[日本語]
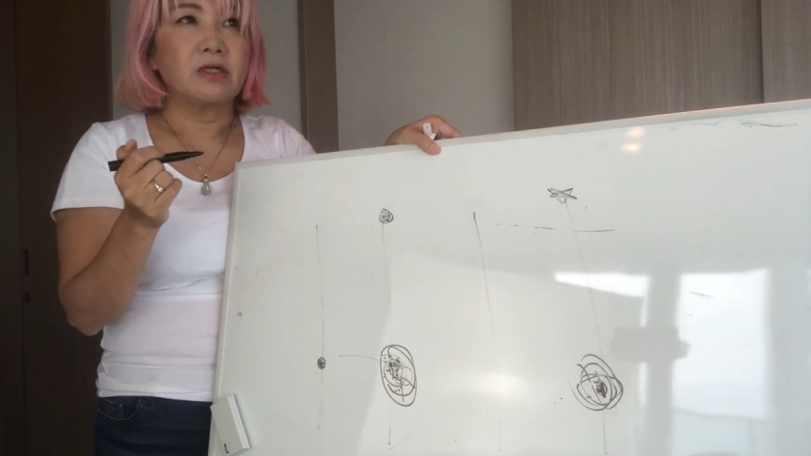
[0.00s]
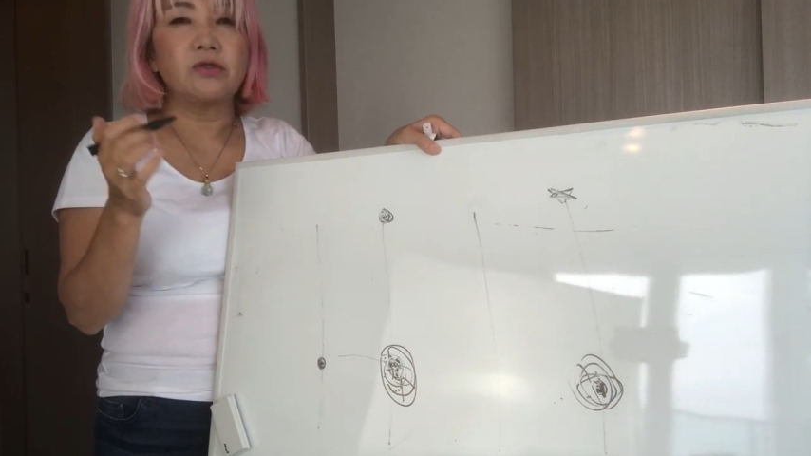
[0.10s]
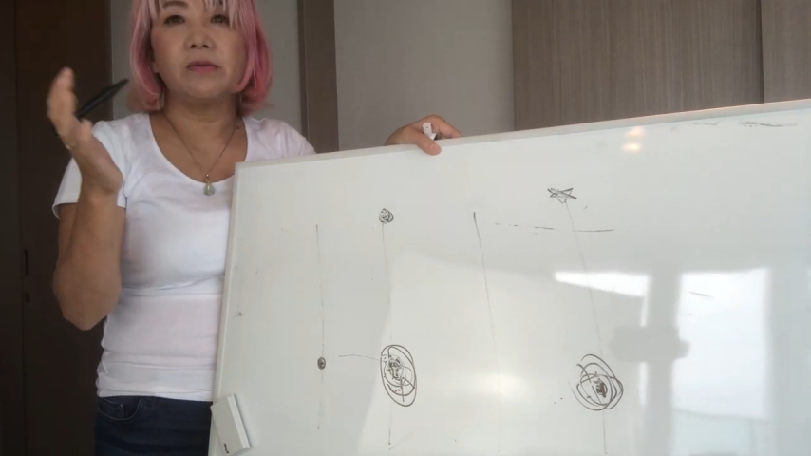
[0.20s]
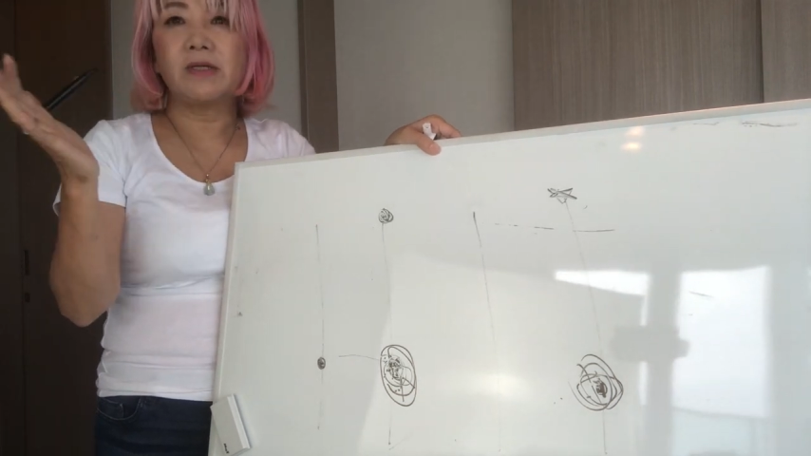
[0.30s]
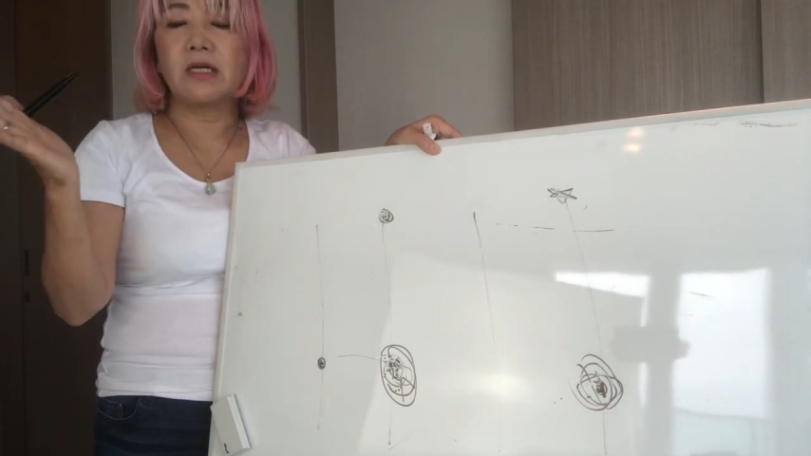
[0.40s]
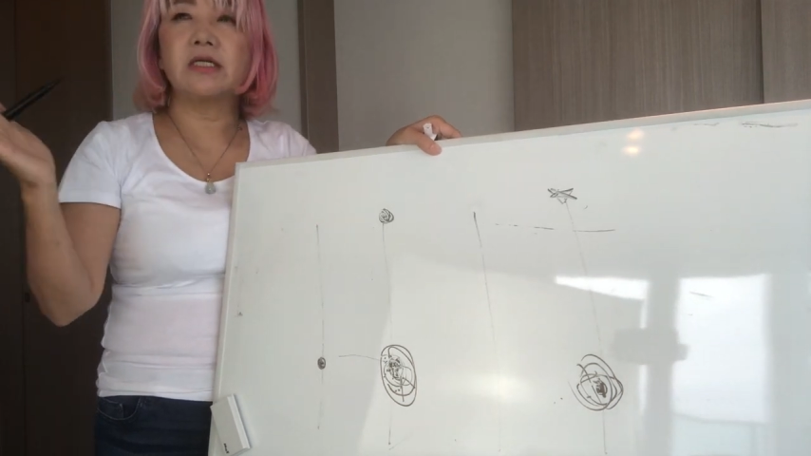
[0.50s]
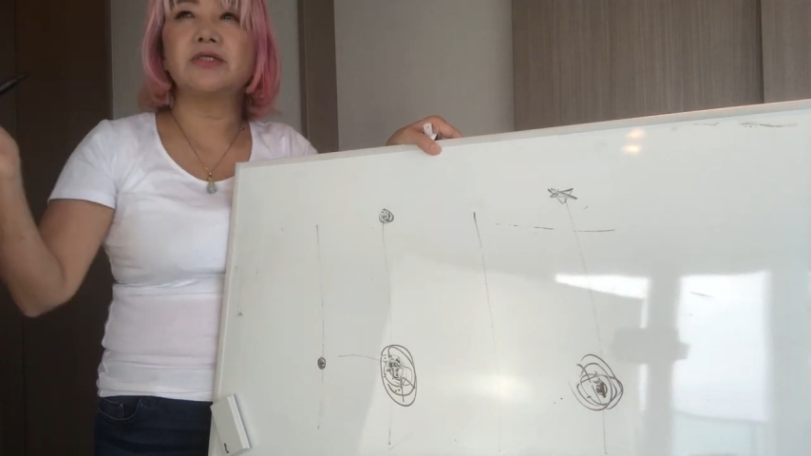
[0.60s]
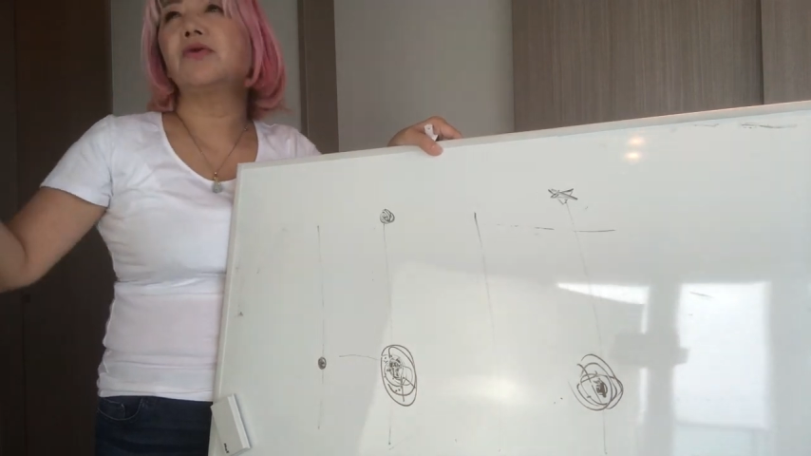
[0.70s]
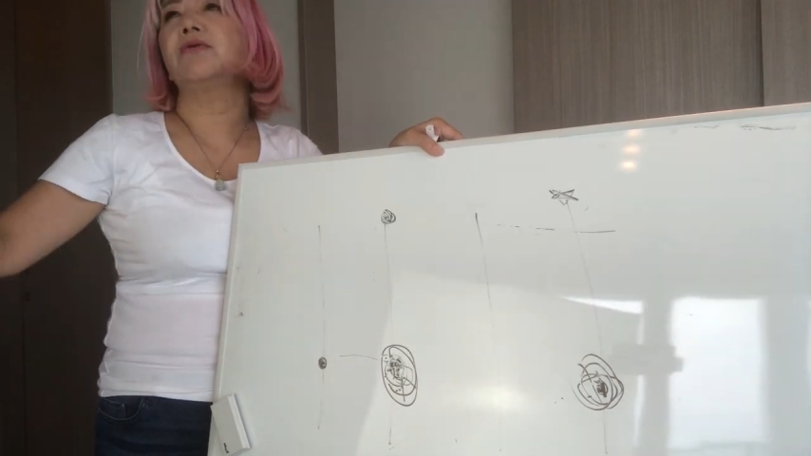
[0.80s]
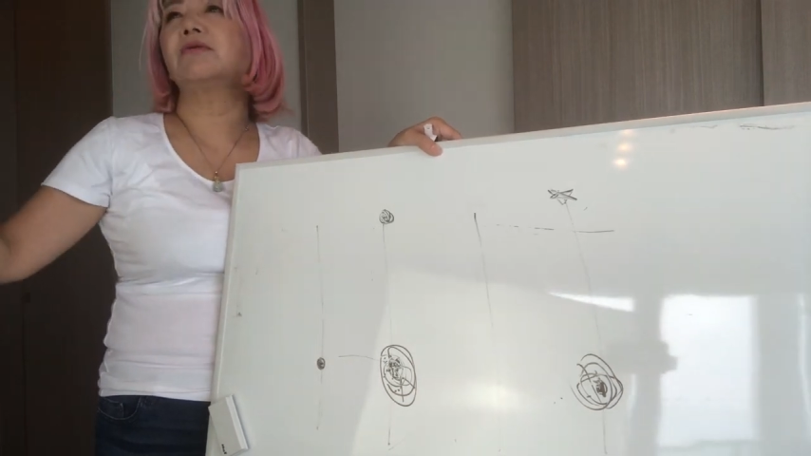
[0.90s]
例えば
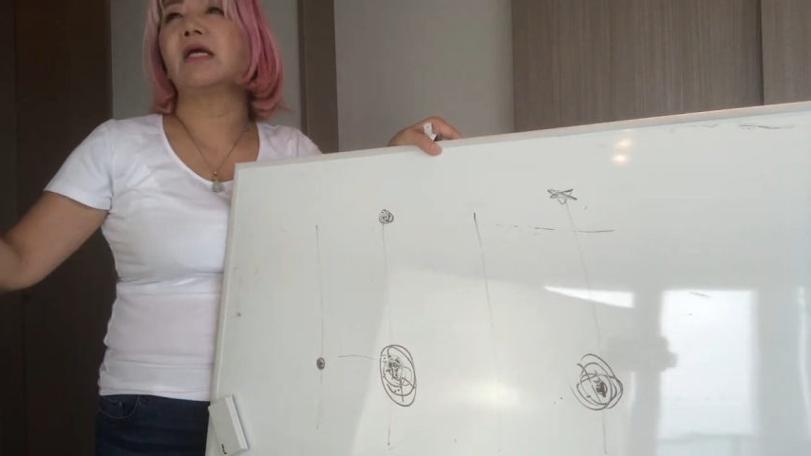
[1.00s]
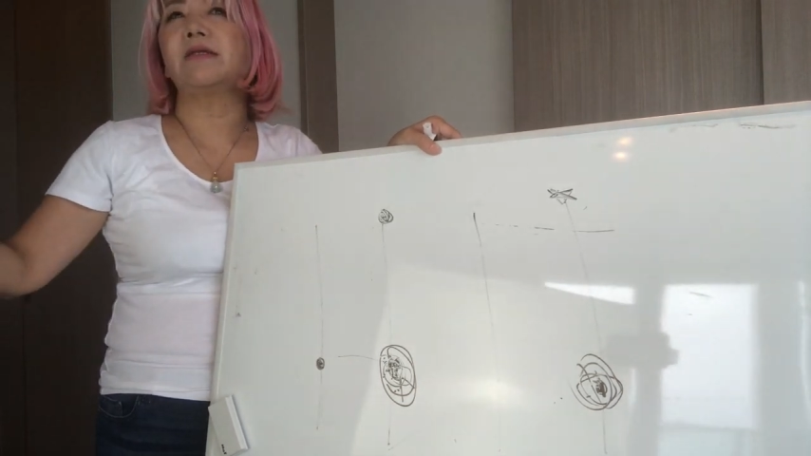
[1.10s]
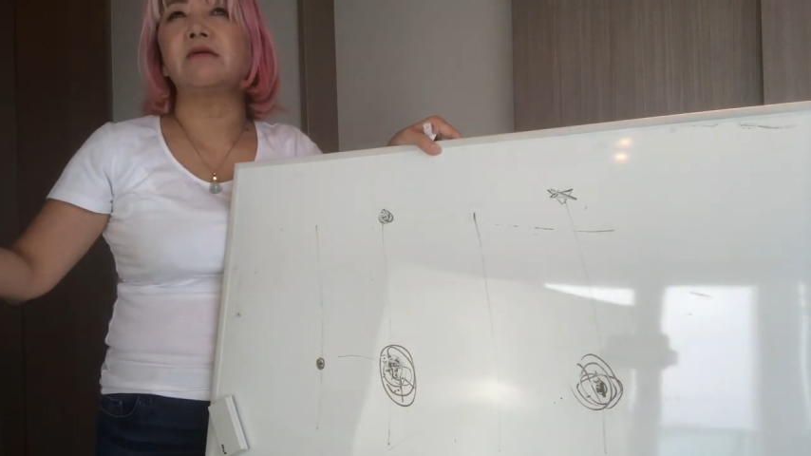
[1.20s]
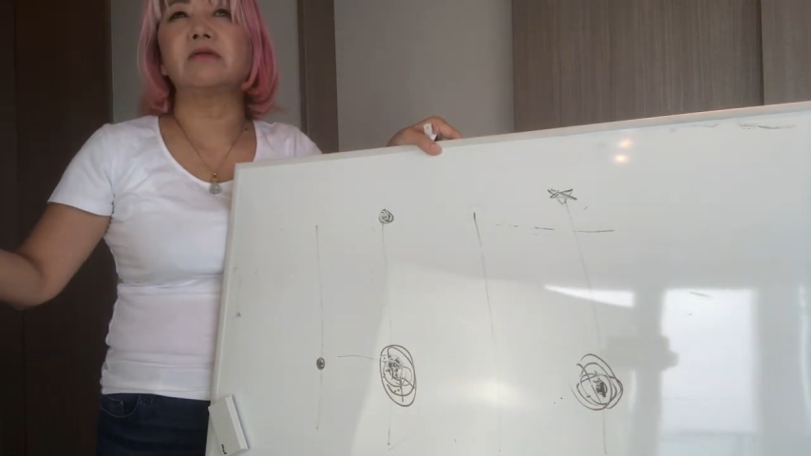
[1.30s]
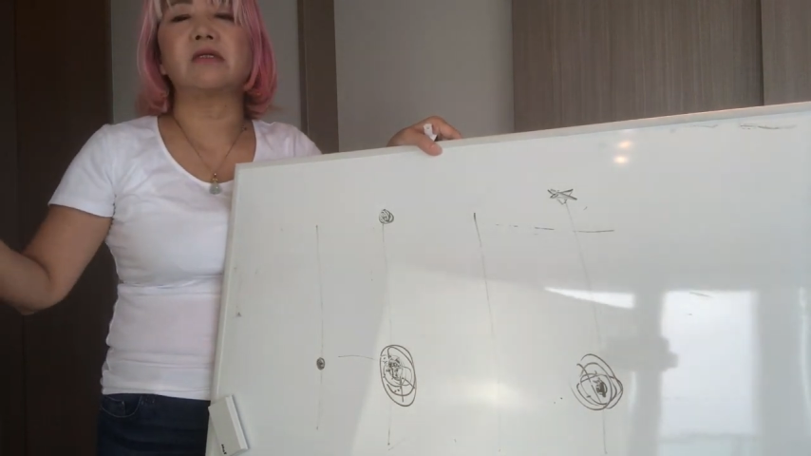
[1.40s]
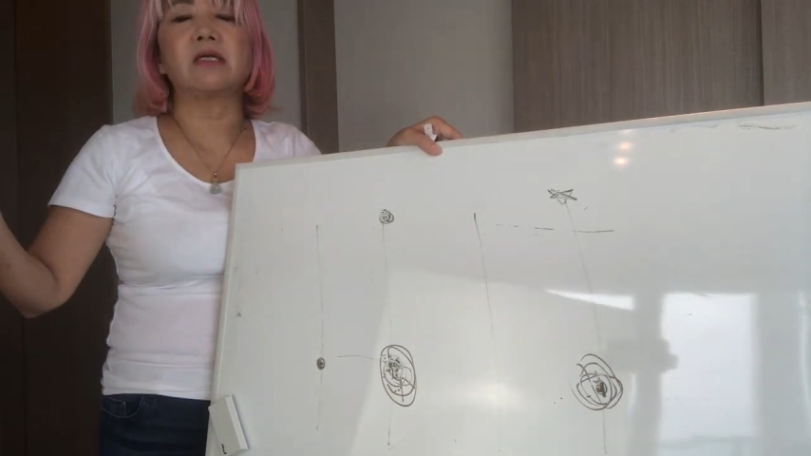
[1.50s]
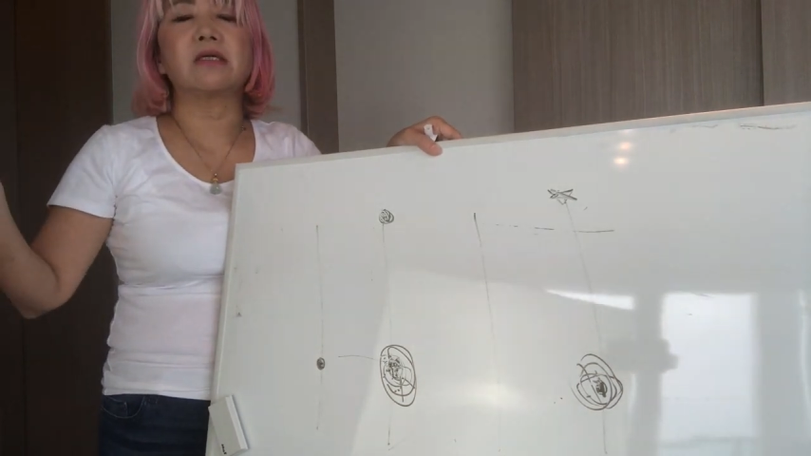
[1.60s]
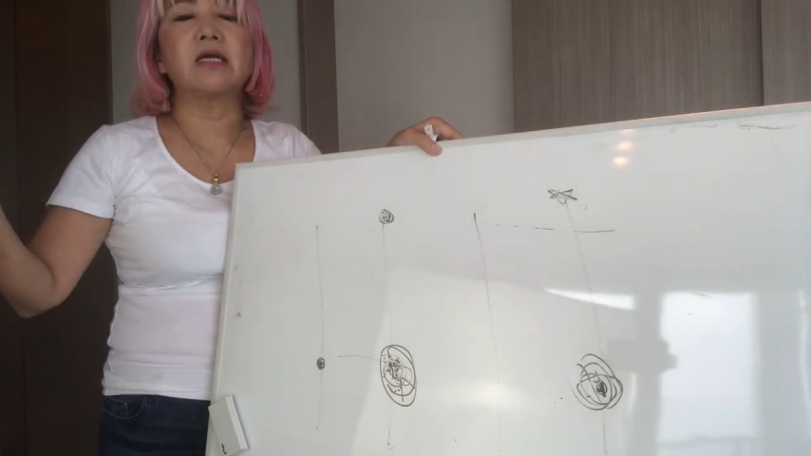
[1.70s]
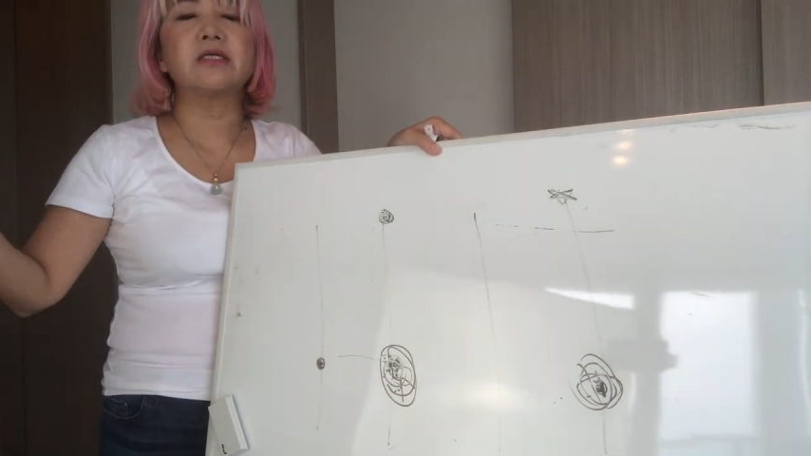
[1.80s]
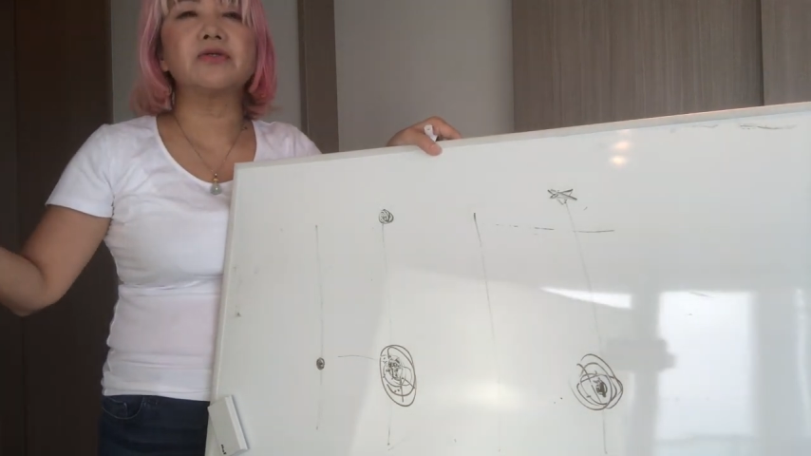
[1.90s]
劇場で歌ってるんだった
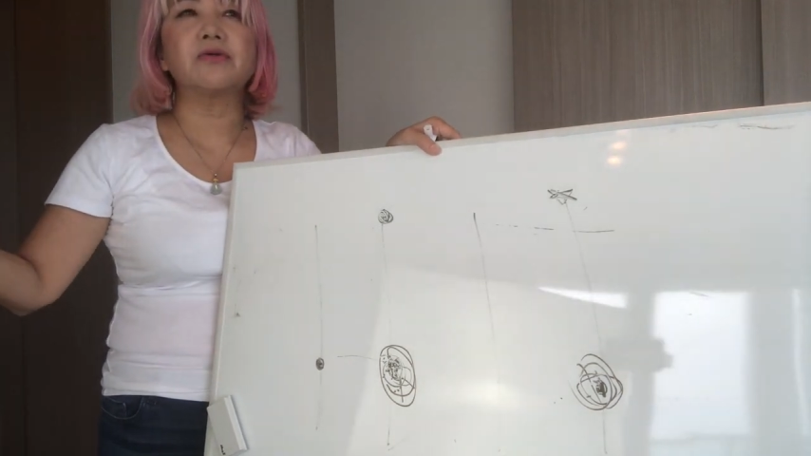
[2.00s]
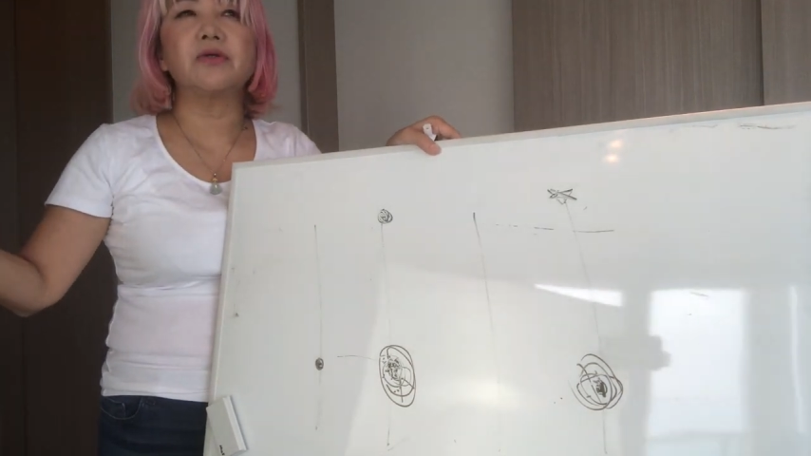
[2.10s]
ら劇場